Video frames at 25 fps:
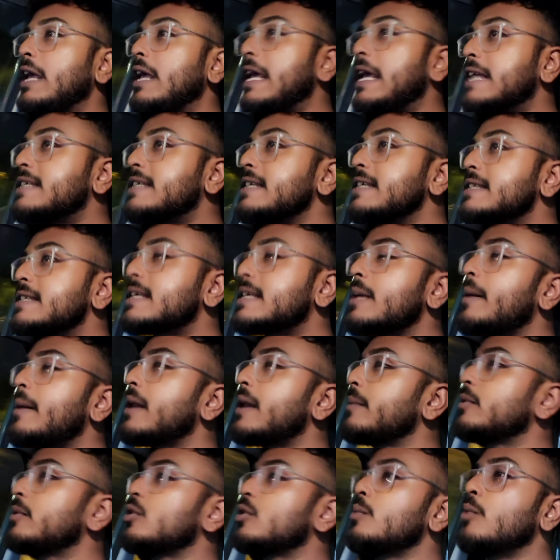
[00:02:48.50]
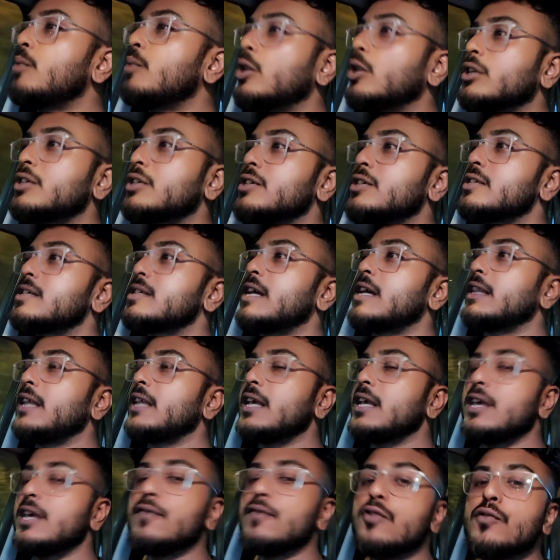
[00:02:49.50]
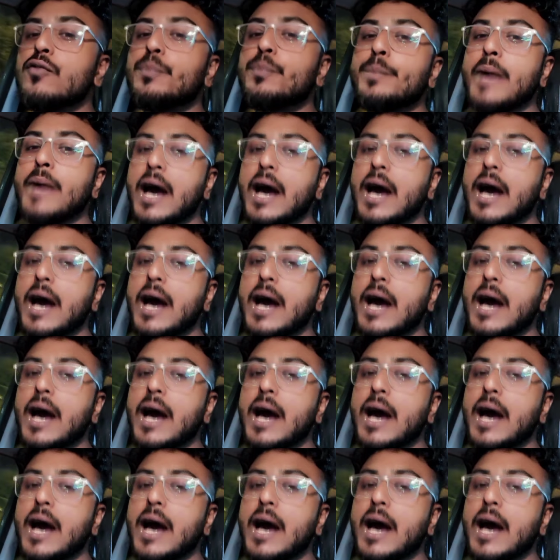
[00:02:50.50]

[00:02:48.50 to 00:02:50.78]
एक चीज़ के बारे में तो हम बहुत अच्छे से जानते हैं कि वो